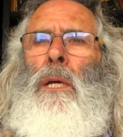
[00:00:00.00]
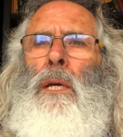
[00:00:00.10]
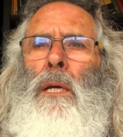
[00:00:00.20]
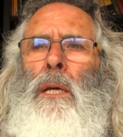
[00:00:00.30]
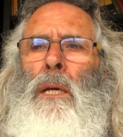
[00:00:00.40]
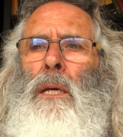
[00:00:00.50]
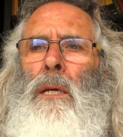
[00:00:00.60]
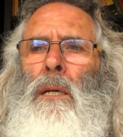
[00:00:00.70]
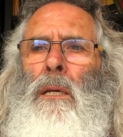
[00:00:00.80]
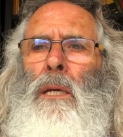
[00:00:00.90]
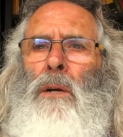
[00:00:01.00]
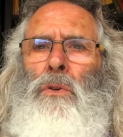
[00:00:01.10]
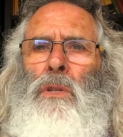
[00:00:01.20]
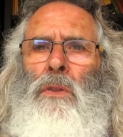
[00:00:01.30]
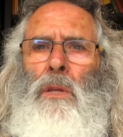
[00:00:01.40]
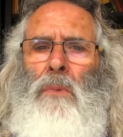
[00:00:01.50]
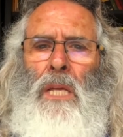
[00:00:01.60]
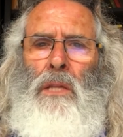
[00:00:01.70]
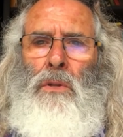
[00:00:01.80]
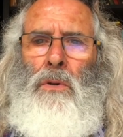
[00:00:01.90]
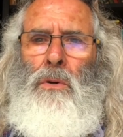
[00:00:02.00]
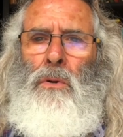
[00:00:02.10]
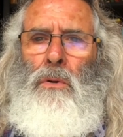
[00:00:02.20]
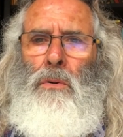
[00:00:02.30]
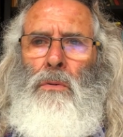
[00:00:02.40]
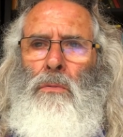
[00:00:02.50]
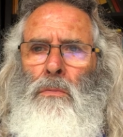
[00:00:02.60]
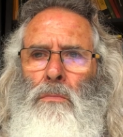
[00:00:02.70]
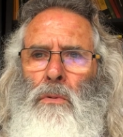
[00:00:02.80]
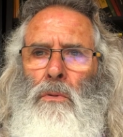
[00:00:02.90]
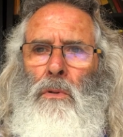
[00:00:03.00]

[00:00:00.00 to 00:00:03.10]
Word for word: eh, acontecimiento,